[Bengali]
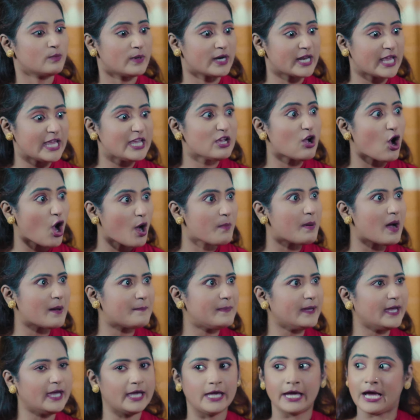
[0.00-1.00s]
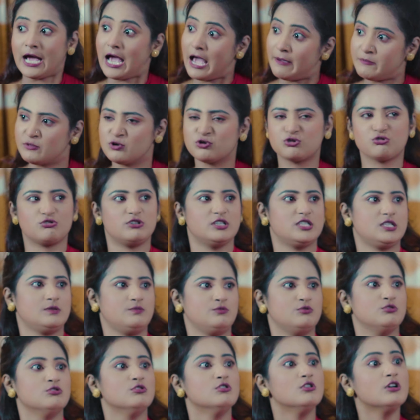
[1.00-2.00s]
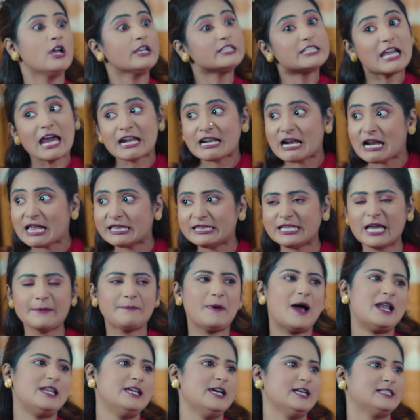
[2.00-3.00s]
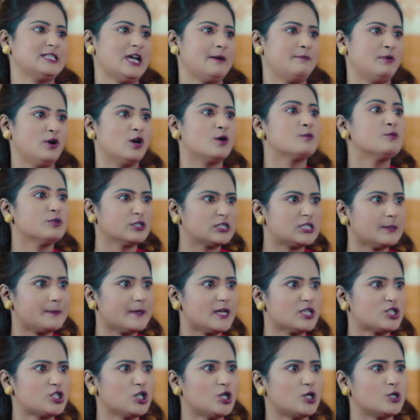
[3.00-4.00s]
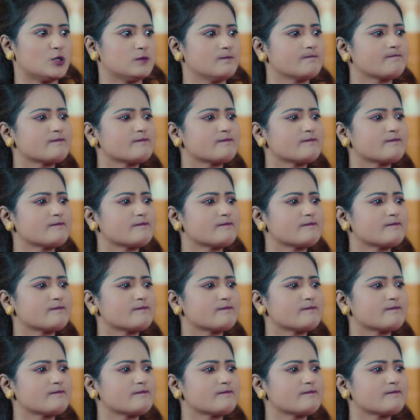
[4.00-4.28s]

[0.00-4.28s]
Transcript: তোমার এই অভাবে আমিও চলে যাব জানালা দিয়ে পালিয়ে যাব বুঝতে পেরেছো